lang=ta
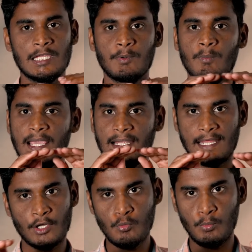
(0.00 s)
இப்போ மேலே
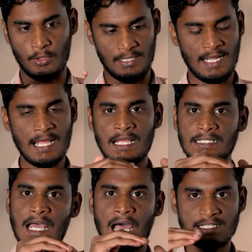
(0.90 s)
டெக்கும் போட்டில்
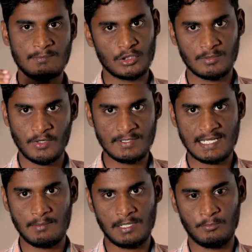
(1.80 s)
இந்த ஆர்ச்சை மொத்தமாக
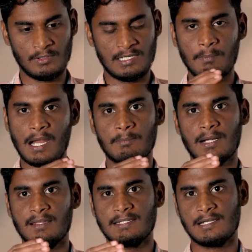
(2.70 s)
இன்ஸ்டால் பண்ண போகிறதில்ல பாட்
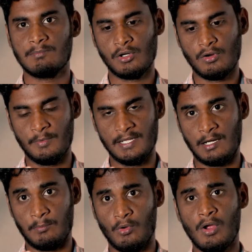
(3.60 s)
பாடாக தான் இன்ஸ்டால் பண்ணுறோம்
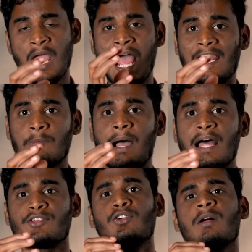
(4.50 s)
அப்படிங்கிறப்போ அதை
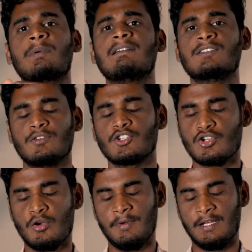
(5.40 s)
பாதியோடு அப்படியே விட்டு
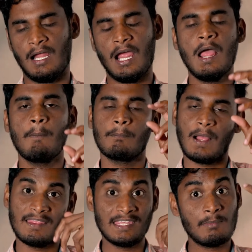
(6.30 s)
வச்சோம் அப்படின்னா
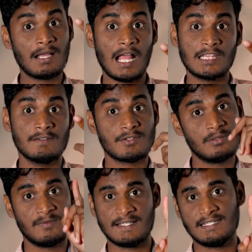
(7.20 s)
அதிகமாக காற்று
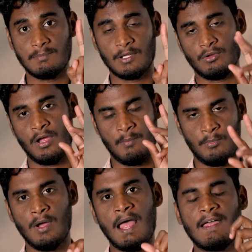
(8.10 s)
வீசும் நம்ம ஃபஸ்ட்டே பார்த்தோம்
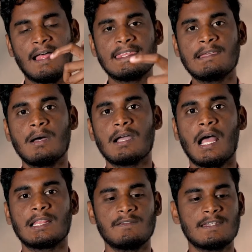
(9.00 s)
அப்போது அந்த அதிகமாக
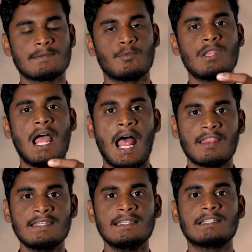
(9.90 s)
காற்று வீசும் போது அது